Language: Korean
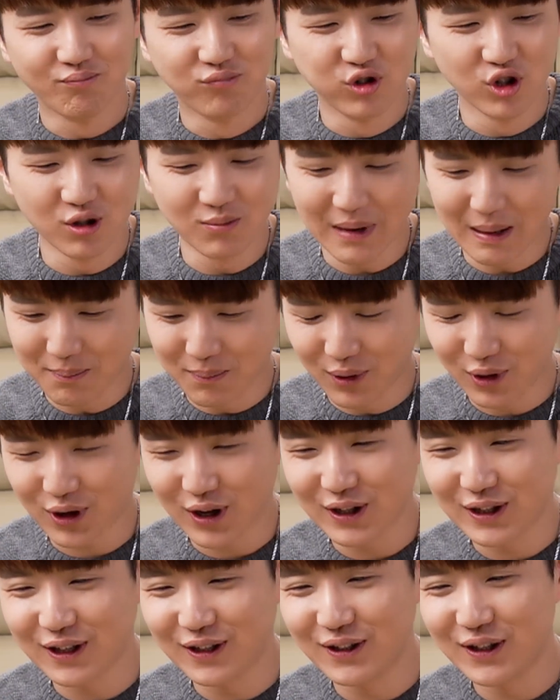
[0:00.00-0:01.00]
물만
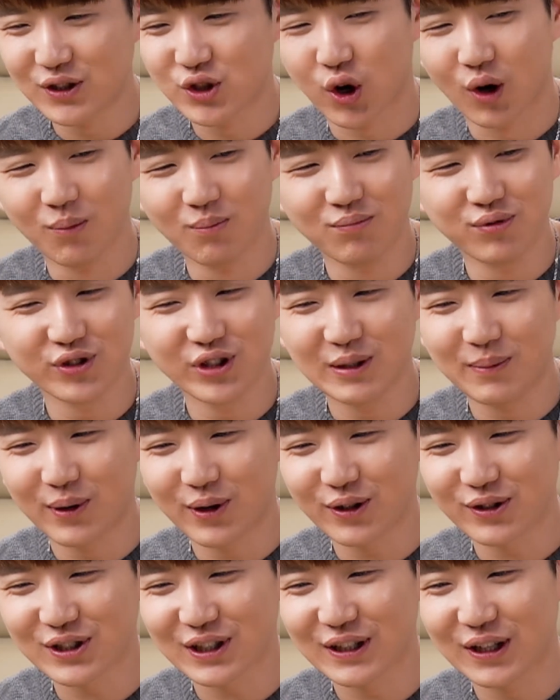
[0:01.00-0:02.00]
버려야 되는데 전분을
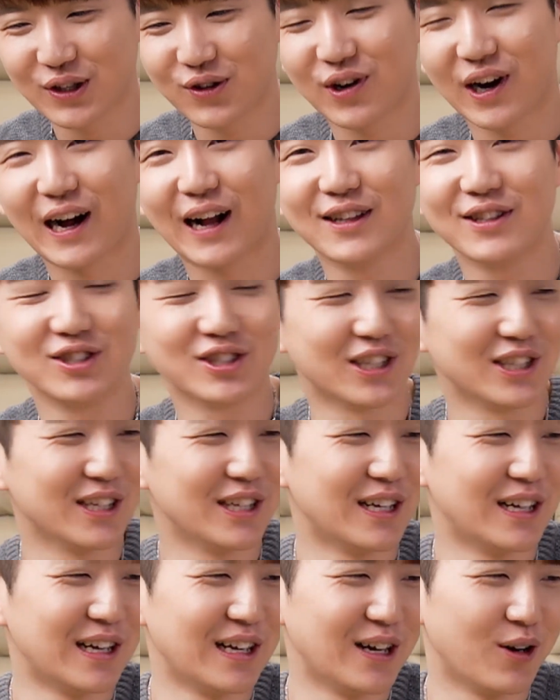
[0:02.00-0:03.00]
버렸잖아 이거
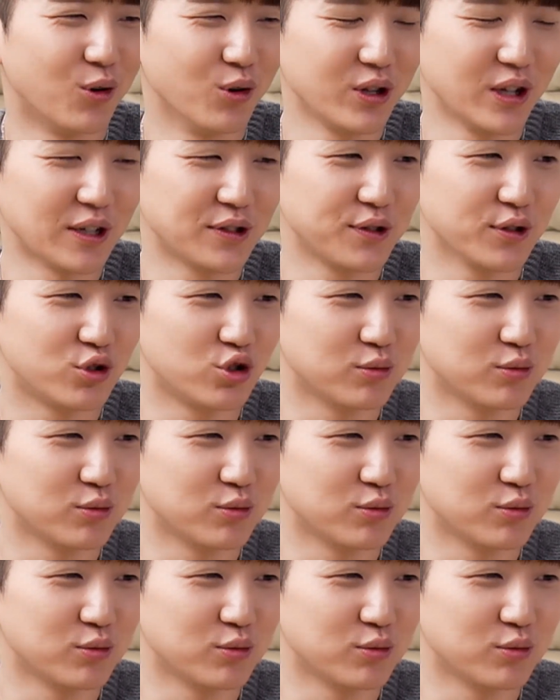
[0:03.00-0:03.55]
아니잖아 어디 갔어